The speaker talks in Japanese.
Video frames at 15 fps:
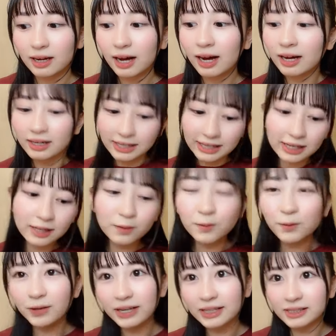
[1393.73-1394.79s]
あリリの
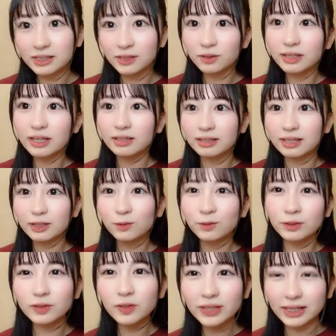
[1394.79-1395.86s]
これ必要だよねってこ
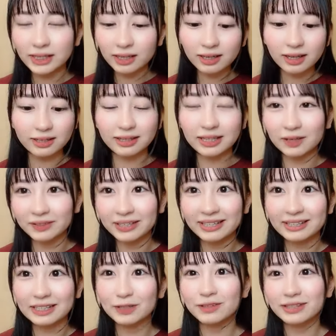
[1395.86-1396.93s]
の時いなかったよねっ
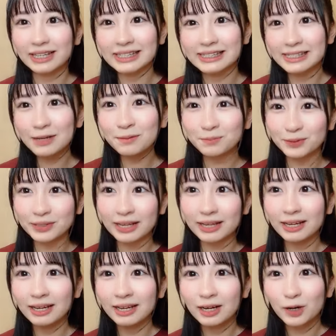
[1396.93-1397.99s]
て言って全部
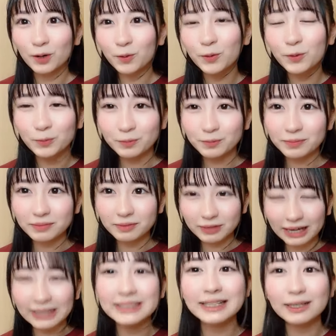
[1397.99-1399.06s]
ねこう
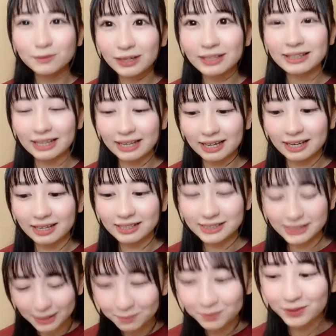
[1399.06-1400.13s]
貸してくれて
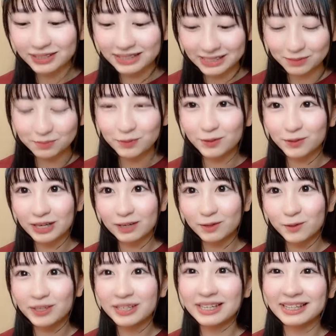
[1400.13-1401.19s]
全部私も学
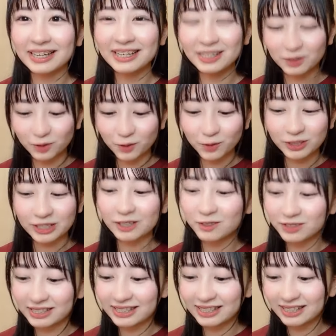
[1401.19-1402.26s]
校行けた日の放課後
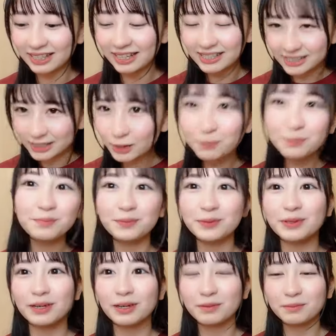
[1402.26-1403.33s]
に全
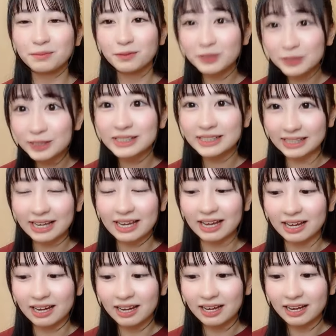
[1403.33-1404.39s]
部写し
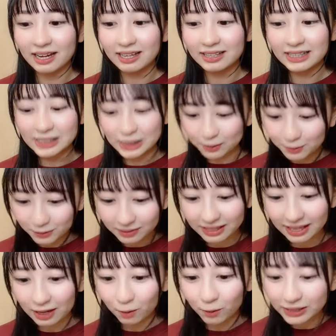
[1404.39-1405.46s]
てで自分
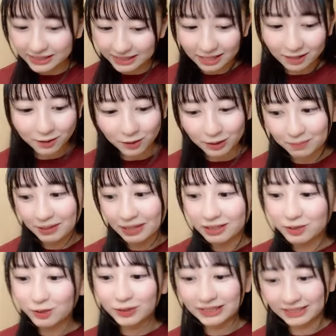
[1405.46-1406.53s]
で追いつけるように勉
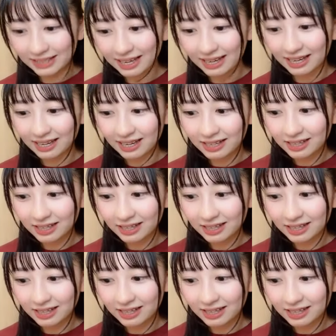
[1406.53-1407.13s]
強して